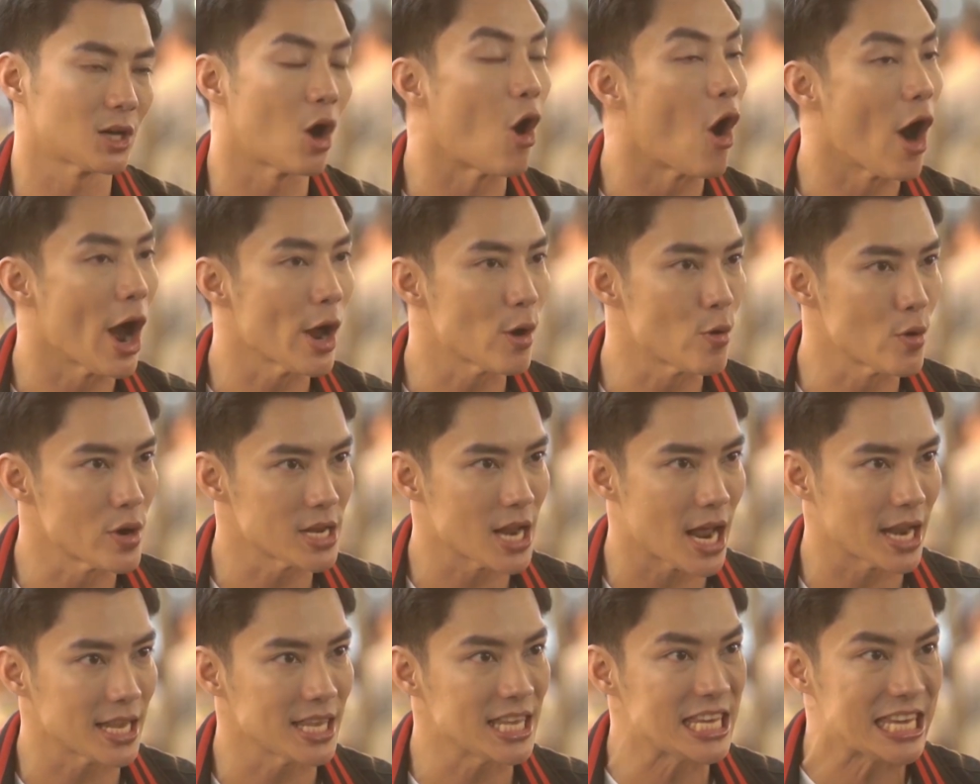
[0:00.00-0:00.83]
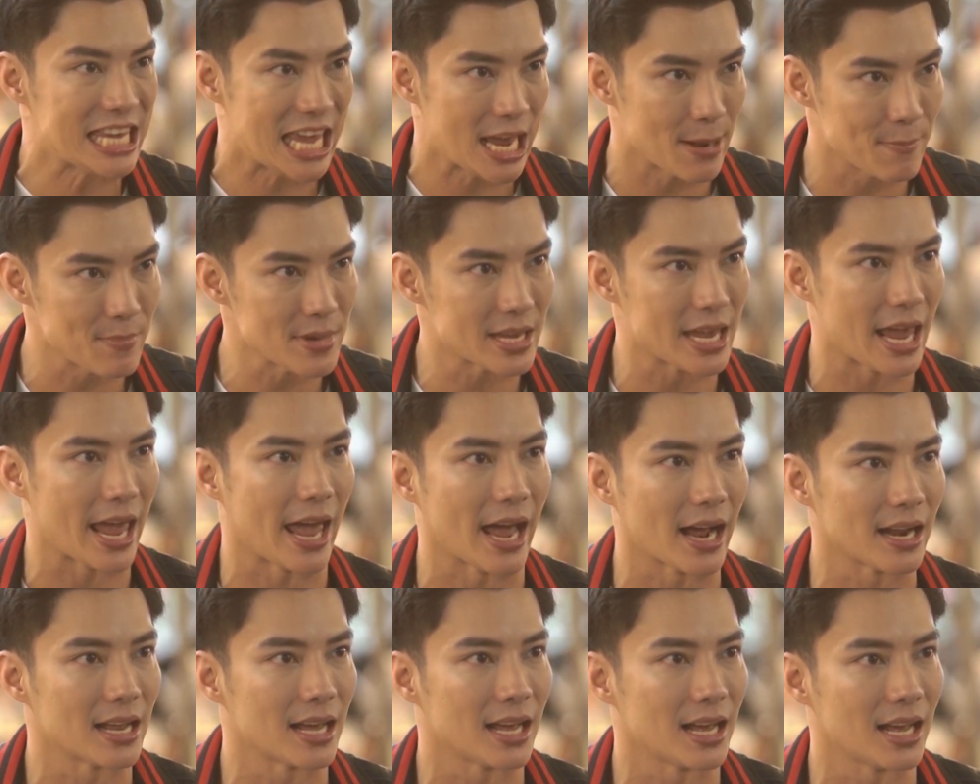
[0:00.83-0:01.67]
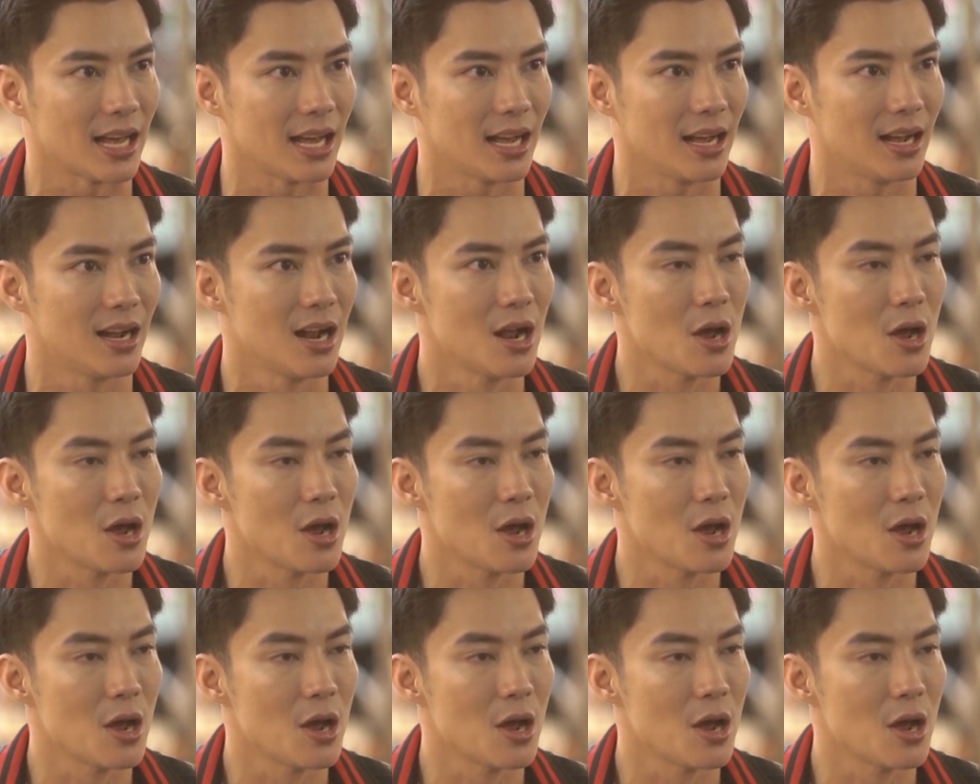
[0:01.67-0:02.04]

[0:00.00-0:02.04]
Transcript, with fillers: ขอให้คุณนั้นเข้มแข็งนะฮะ